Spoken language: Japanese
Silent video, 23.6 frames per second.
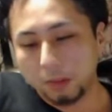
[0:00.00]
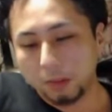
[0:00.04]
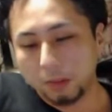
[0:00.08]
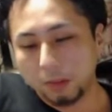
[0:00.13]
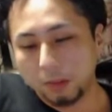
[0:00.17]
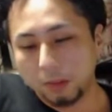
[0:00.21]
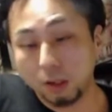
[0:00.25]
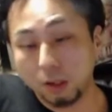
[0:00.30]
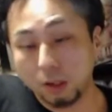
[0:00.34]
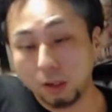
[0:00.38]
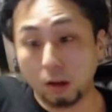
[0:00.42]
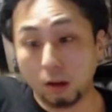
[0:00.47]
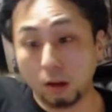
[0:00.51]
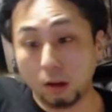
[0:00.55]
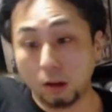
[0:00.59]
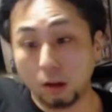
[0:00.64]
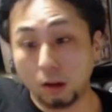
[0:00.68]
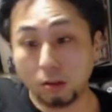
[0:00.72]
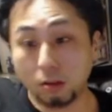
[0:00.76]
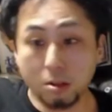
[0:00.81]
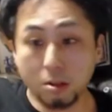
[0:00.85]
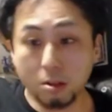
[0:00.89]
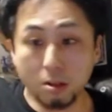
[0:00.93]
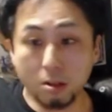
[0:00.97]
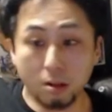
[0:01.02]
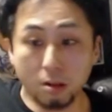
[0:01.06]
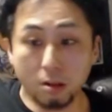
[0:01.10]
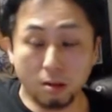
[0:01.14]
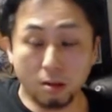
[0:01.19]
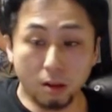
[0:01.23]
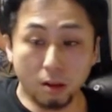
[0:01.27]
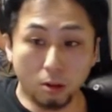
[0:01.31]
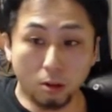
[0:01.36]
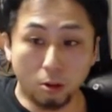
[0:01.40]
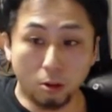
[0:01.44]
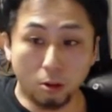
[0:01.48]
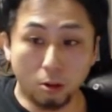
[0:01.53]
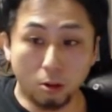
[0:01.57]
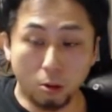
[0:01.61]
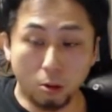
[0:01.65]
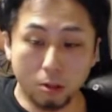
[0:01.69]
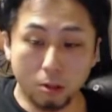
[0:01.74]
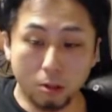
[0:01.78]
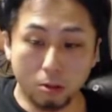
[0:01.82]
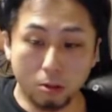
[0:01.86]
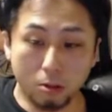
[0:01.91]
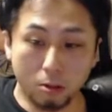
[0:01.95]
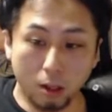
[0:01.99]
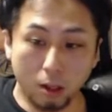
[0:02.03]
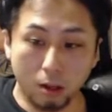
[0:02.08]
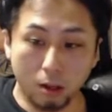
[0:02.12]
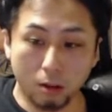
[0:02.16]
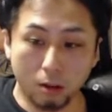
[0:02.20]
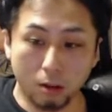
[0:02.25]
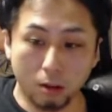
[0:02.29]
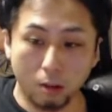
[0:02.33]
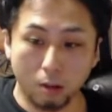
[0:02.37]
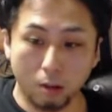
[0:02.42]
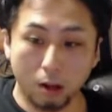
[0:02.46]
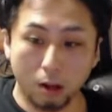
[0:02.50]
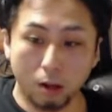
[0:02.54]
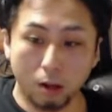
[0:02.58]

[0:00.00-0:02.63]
ていうか、たくみさん最近コメント打たないよね。